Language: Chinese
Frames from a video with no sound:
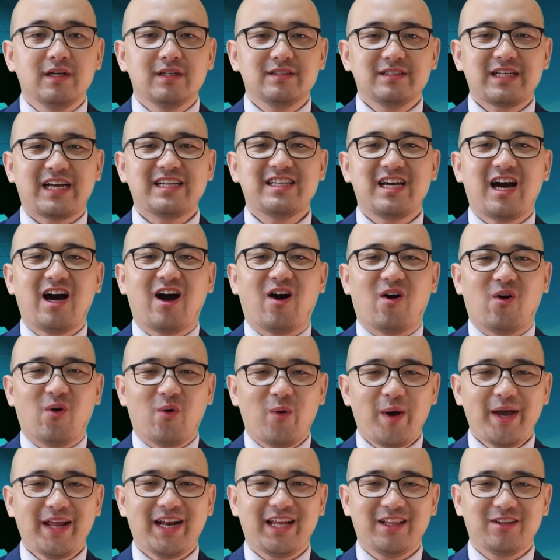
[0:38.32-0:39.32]
大家好，
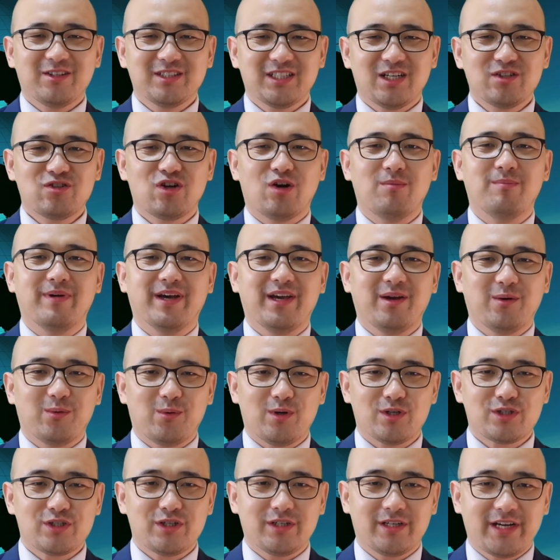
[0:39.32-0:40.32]
欢迎来到德传媒，
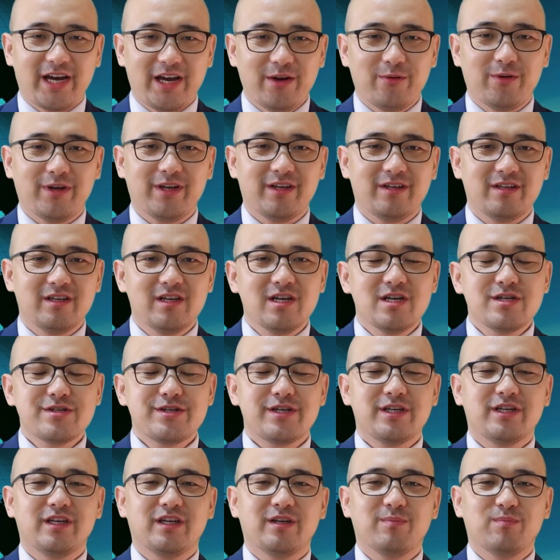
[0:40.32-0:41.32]
我是 Gary。
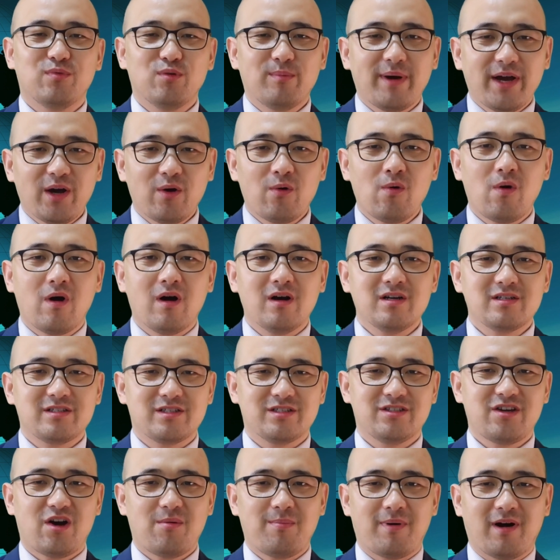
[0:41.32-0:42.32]
这里不卖货，
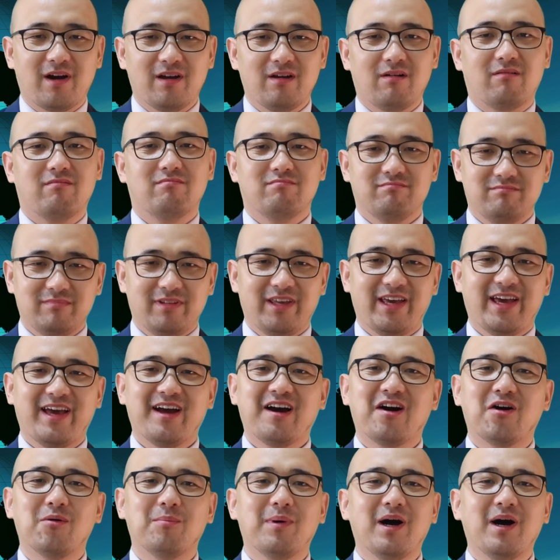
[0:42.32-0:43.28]
只交朋友。您还好